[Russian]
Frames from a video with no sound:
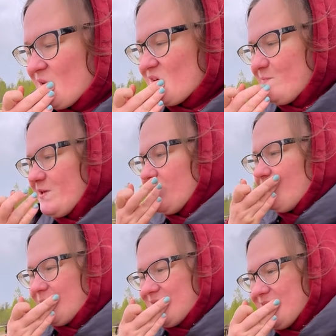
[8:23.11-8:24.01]
во-первых,
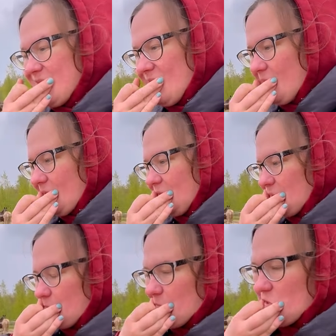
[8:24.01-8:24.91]
просто
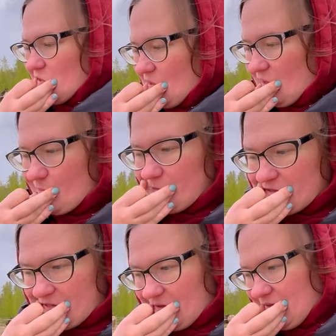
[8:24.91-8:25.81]
это можно
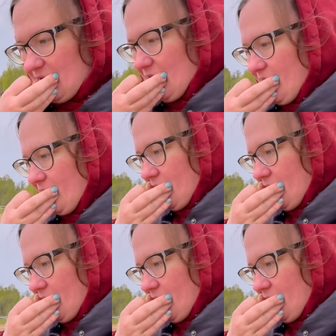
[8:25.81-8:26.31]
обязательно на